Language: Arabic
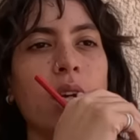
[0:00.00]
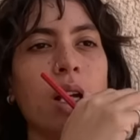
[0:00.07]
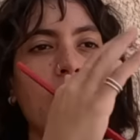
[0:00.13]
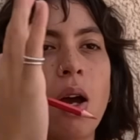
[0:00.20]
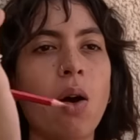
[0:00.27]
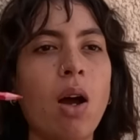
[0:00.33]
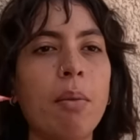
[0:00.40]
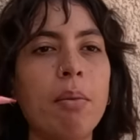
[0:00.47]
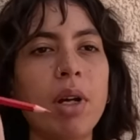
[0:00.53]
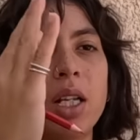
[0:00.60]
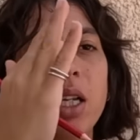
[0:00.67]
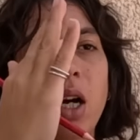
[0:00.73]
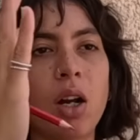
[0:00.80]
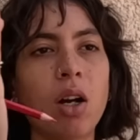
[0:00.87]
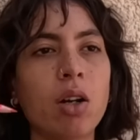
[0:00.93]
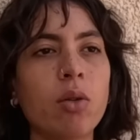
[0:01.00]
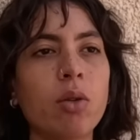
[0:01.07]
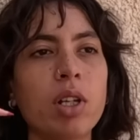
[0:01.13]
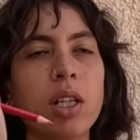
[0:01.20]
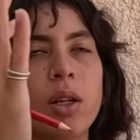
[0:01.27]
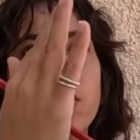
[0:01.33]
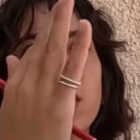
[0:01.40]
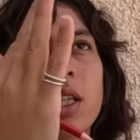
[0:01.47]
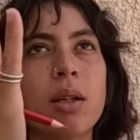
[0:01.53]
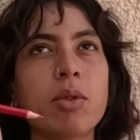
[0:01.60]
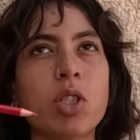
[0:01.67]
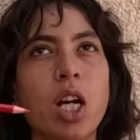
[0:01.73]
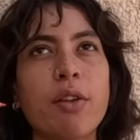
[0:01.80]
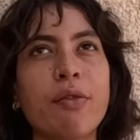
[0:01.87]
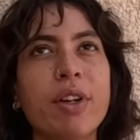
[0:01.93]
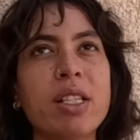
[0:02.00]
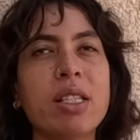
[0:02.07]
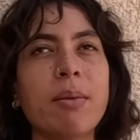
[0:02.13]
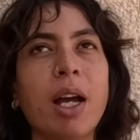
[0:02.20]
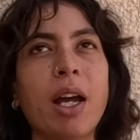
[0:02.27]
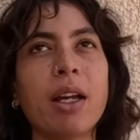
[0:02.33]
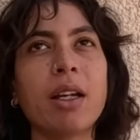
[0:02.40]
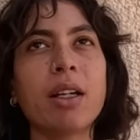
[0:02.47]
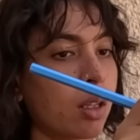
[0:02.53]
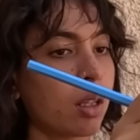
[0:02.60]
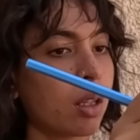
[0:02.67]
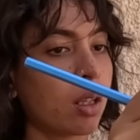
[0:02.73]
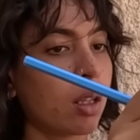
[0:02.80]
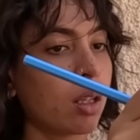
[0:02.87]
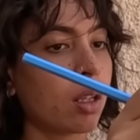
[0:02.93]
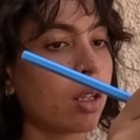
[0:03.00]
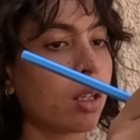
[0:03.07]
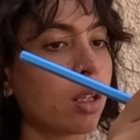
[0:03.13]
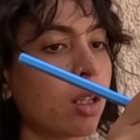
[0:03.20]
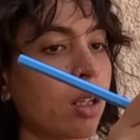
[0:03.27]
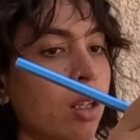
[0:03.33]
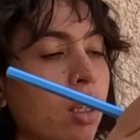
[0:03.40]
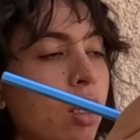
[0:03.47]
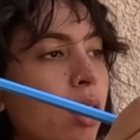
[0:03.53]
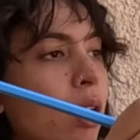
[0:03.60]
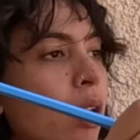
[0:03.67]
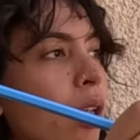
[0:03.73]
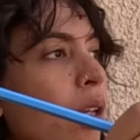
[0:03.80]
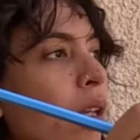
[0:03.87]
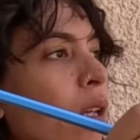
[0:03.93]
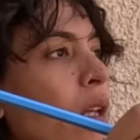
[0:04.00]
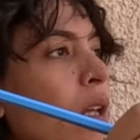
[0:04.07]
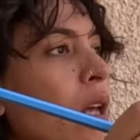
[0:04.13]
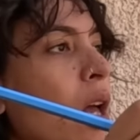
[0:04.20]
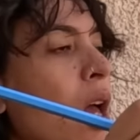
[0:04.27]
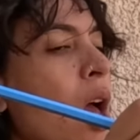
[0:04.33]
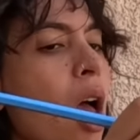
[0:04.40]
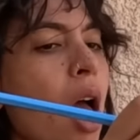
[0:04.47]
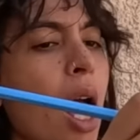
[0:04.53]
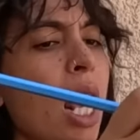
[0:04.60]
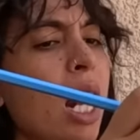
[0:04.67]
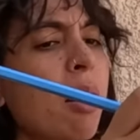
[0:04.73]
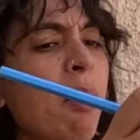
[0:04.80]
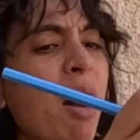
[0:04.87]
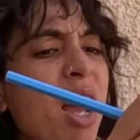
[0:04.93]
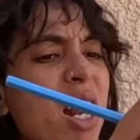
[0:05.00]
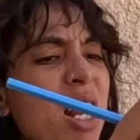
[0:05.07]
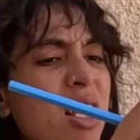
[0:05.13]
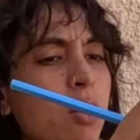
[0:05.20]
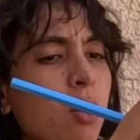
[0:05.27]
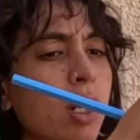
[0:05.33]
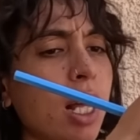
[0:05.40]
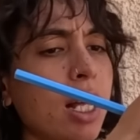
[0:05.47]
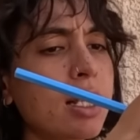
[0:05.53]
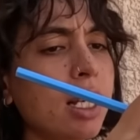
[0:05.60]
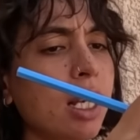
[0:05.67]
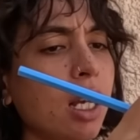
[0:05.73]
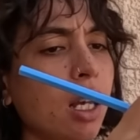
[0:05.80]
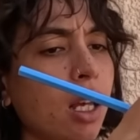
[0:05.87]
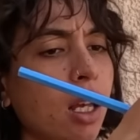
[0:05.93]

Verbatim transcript: الهواء عمال يحركه كده وكده مش عارفه ارسم حاجه الميه الاسوده دي ايه الميه الاسوده دي